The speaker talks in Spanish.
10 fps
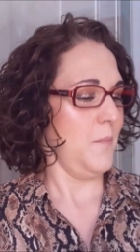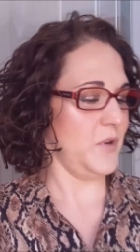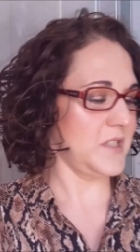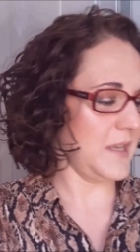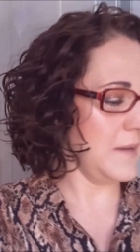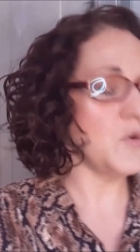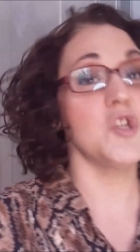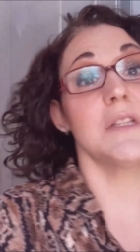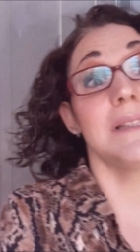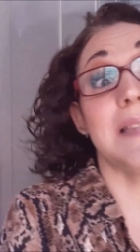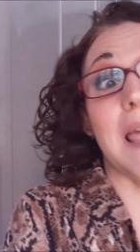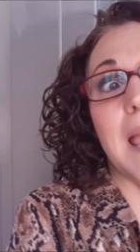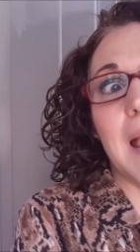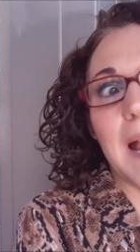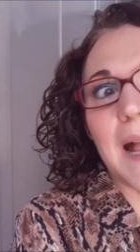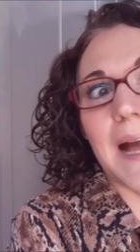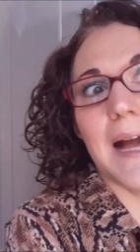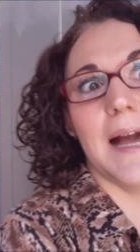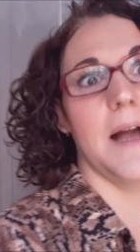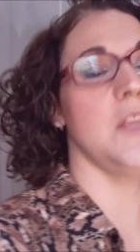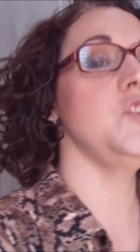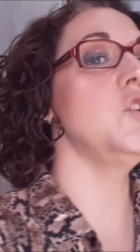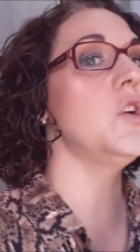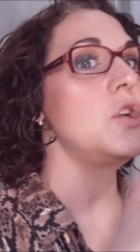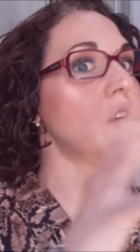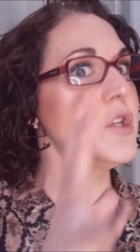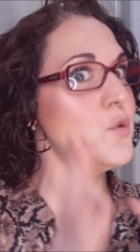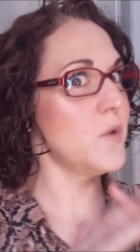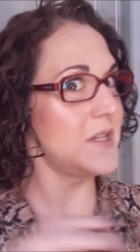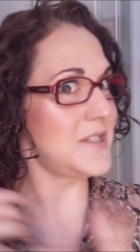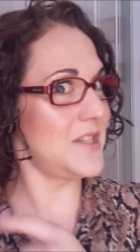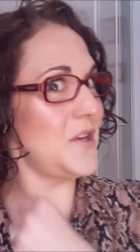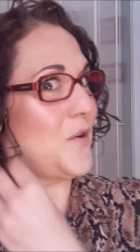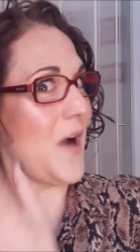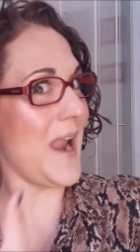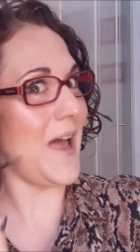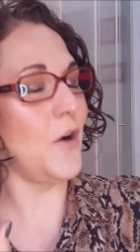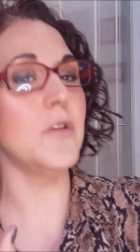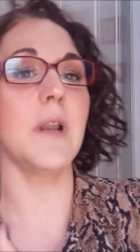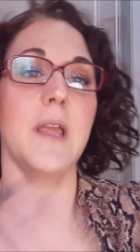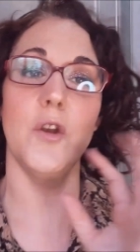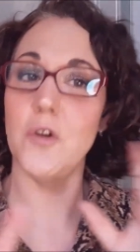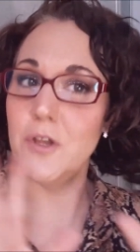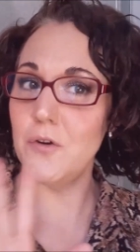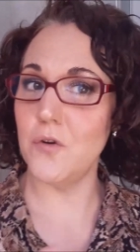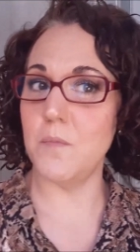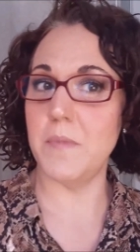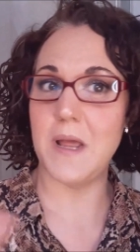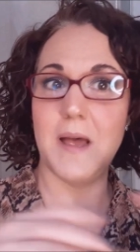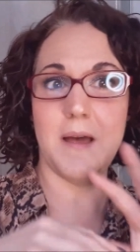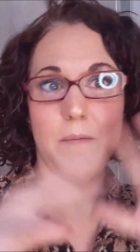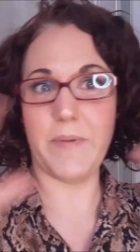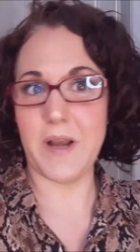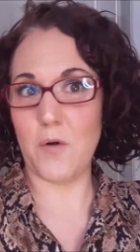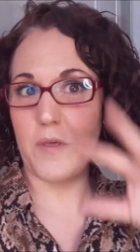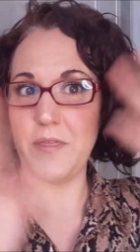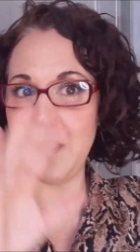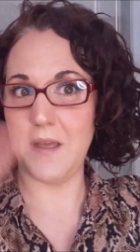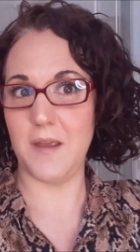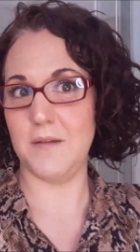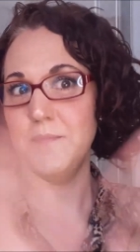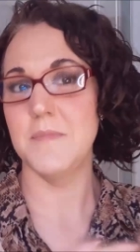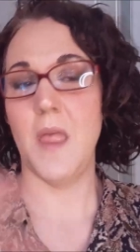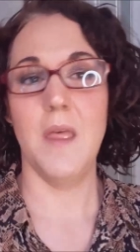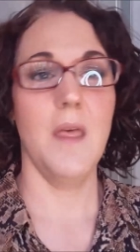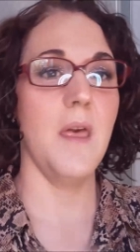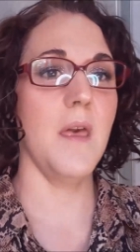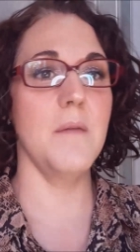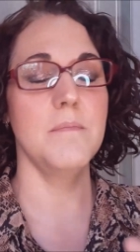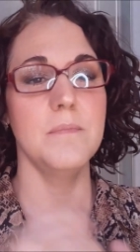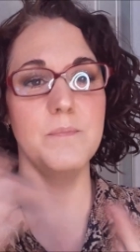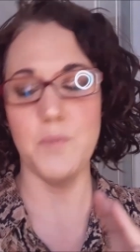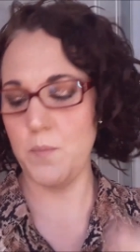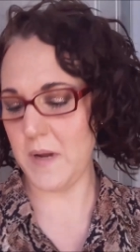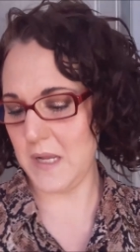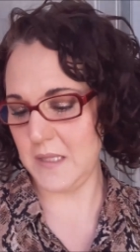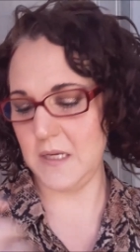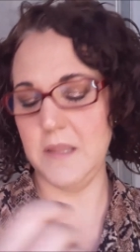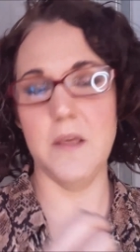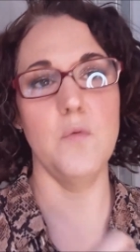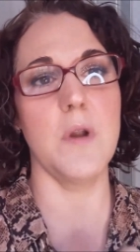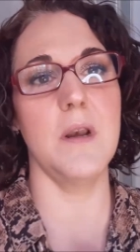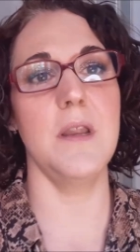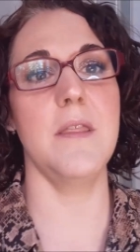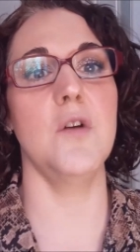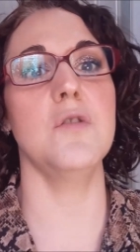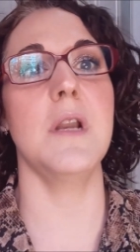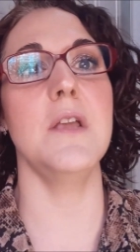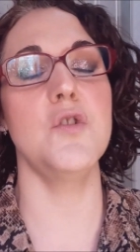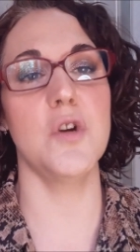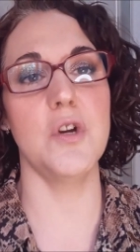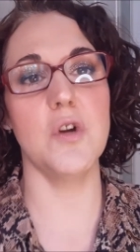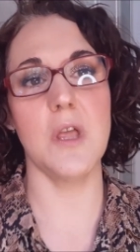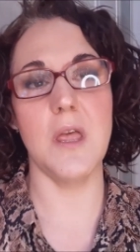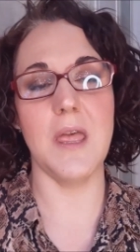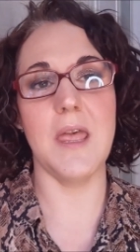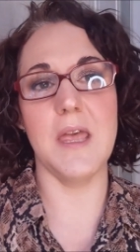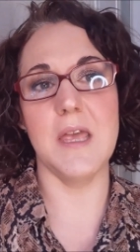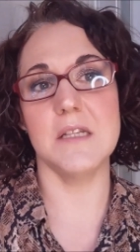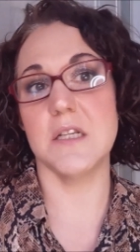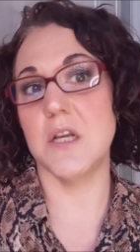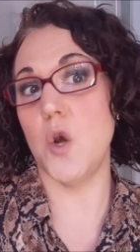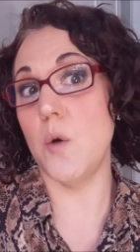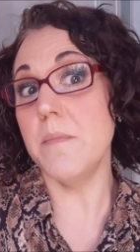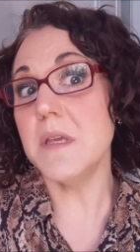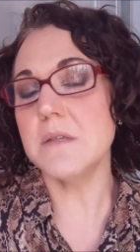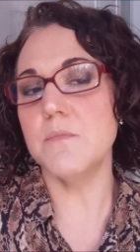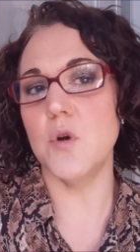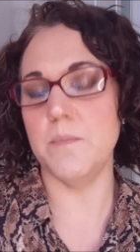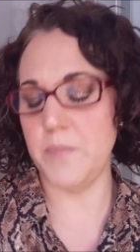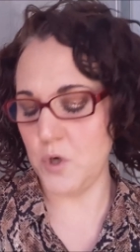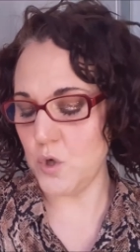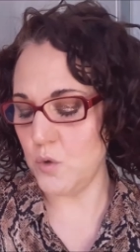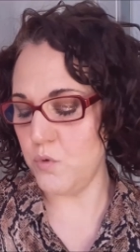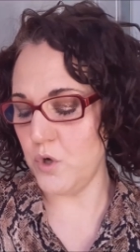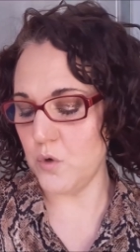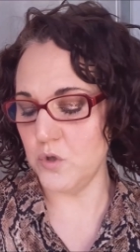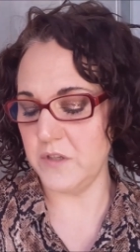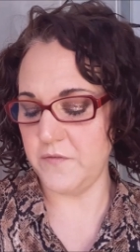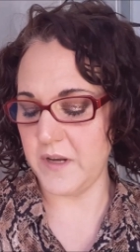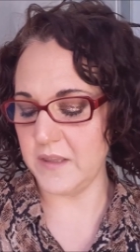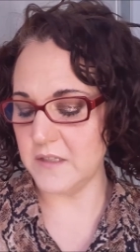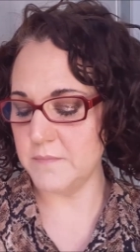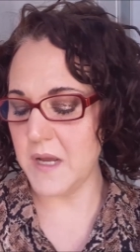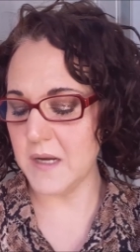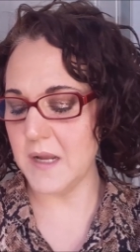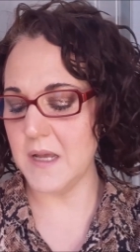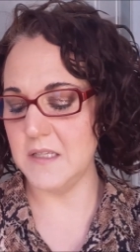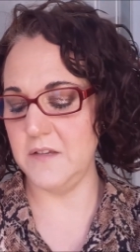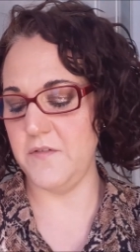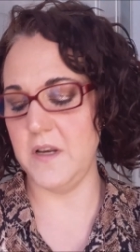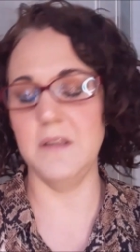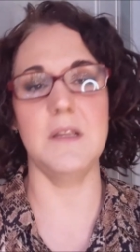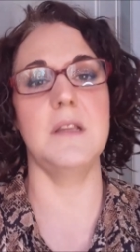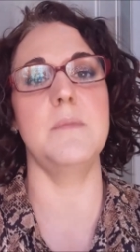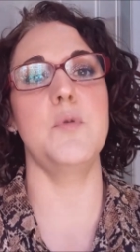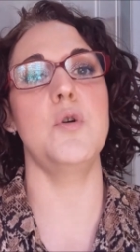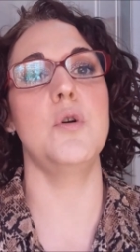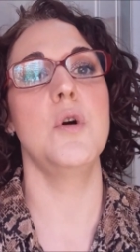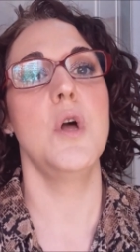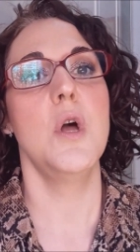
Pues tenemos Te Encaja. Yo creo que es un estilo a la otra que no quiero nombrar para no hacer eh, mm, propaganda ni de una ni de otra. Yo creo que es lo mismo, pero bueno, con diferentes marcas, diferente tipo